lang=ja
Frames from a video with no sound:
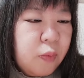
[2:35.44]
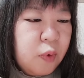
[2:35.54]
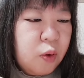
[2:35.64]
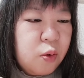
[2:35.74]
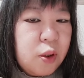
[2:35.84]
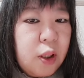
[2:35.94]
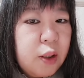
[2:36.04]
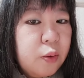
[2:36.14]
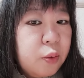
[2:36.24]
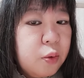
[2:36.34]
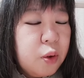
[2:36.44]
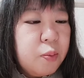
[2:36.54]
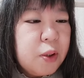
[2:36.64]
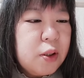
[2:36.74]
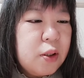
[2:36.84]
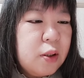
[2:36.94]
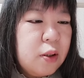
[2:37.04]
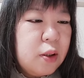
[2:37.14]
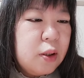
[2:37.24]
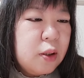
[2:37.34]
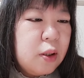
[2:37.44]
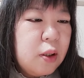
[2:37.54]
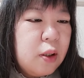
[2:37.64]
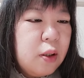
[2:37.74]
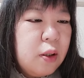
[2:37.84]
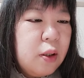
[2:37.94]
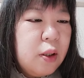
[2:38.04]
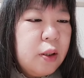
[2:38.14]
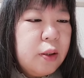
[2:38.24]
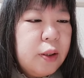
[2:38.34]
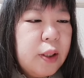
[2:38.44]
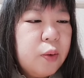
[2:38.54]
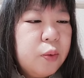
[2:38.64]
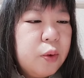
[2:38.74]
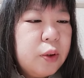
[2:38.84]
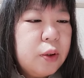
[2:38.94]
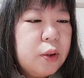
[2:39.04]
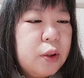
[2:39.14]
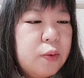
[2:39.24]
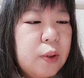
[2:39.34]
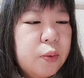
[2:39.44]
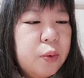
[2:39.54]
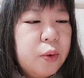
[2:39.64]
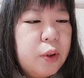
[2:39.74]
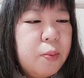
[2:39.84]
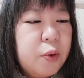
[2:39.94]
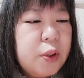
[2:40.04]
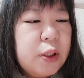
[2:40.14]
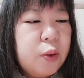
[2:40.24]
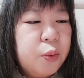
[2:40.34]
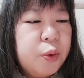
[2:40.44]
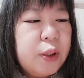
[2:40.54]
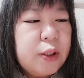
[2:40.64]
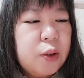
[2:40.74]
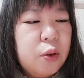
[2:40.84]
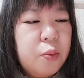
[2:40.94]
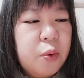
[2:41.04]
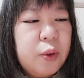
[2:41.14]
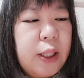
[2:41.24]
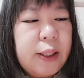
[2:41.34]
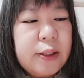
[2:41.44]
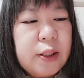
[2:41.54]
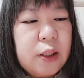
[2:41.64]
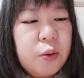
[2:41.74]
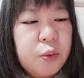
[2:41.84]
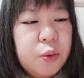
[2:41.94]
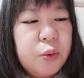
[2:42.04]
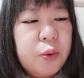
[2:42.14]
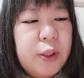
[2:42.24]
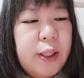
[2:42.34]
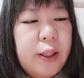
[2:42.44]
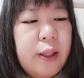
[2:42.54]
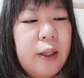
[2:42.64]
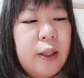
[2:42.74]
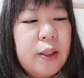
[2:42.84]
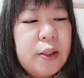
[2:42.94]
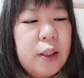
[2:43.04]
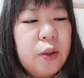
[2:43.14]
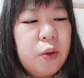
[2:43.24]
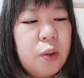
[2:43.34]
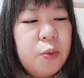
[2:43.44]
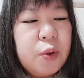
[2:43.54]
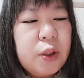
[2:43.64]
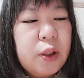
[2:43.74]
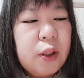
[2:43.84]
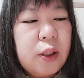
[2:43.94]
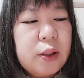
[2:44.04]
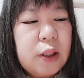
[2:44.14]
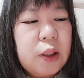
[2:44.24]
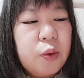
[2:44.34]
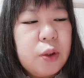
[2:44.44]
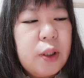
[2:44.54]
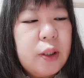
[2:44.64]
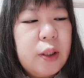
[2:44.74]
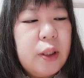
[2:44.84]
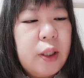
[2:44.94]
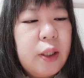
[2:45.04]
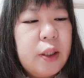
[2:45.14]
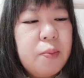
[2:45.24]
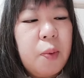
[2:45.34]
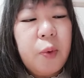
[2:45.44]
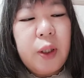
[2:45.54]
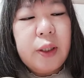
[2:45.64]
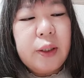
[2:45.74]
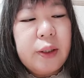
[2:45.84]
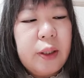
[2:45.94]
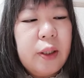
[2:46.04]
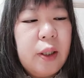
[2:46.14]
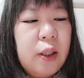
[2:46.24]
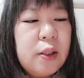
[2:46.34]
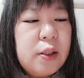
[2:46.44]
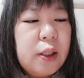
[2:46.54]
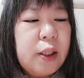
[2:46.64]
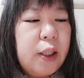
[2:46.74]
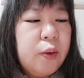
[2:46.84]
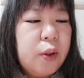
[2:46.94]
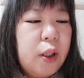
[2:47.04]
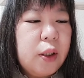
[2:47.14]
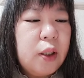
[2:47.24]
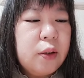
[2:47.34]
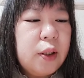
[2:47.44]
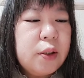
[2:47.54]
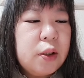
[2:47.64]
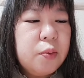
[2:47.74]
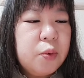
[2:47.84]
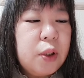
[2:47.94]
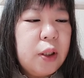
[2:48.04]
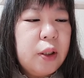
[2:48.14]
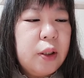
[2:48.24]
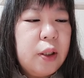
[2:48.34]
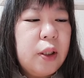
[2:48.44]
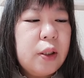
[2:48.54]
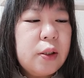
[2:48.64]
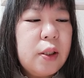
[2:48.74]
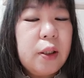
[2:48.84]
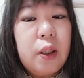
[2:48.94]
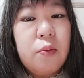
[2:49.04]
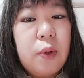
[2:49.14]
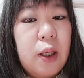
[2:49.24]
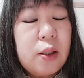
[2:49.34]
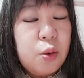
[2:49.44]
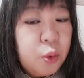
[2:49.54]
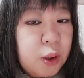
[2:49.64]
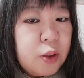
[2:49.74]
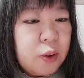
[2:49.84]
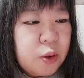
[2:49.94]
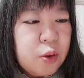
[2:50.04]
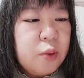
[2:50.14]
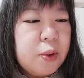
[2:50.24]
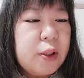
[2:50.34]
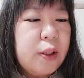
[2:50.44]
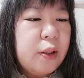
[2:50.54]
とさらっと言っときますでこの実はこの今の時期この人たちがとても大活躍をするので選挙でも不思議な勝ち方をしたり変に守られたりね世界の改革が進む限り政権はその人たちは続きますね